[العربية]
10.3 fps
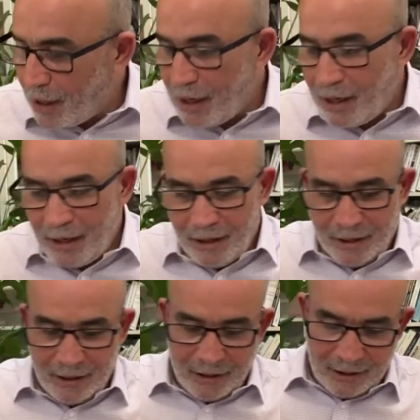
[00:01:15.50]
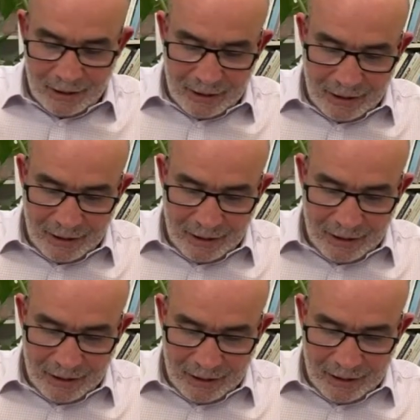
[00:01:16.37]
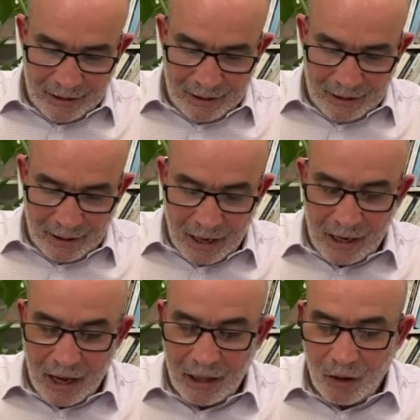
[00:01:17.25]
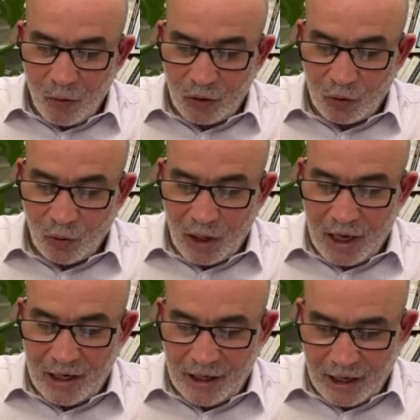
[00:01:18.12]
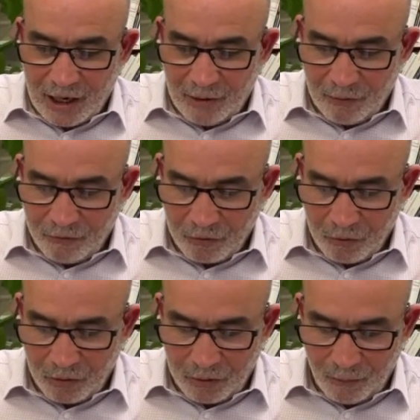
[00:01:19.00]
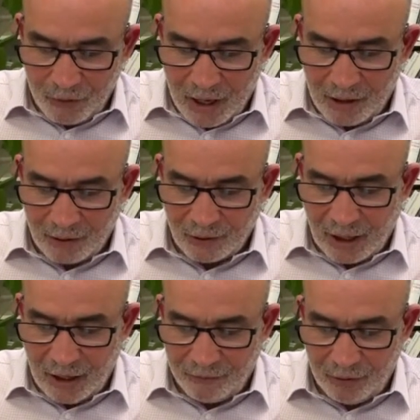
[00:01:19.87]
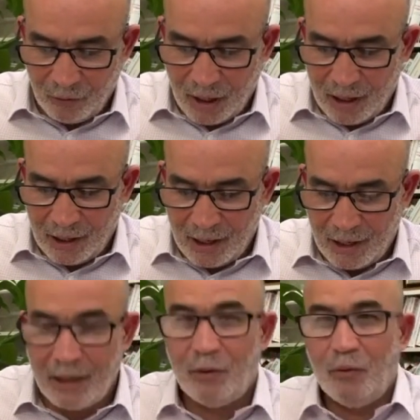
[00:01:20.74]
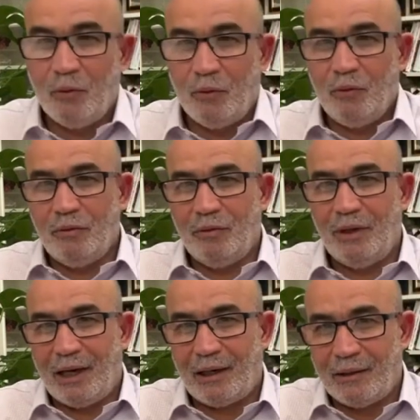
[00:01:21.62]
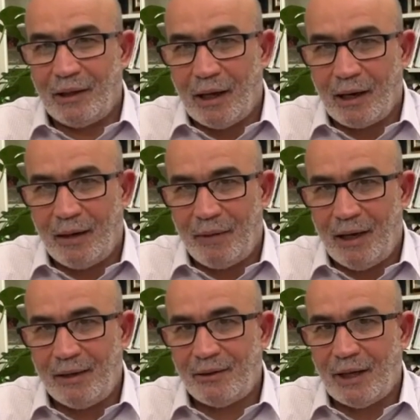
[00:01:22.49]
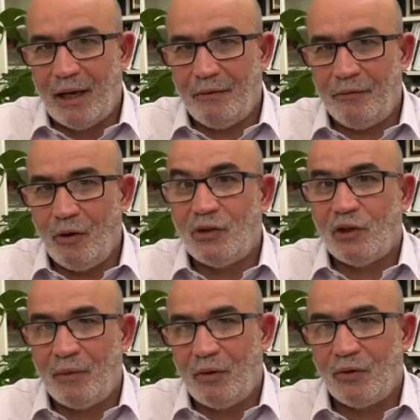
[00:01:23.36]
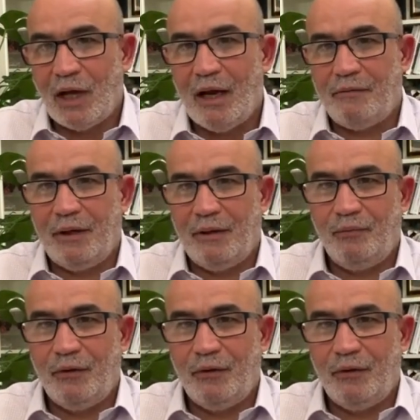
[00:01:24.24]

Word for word: آه، كان هذا هو السؤال اللي كان المفروض هذا الصحفي لو كان كان عنده ذره كرامه هذا الصحفي وزع منه صحفي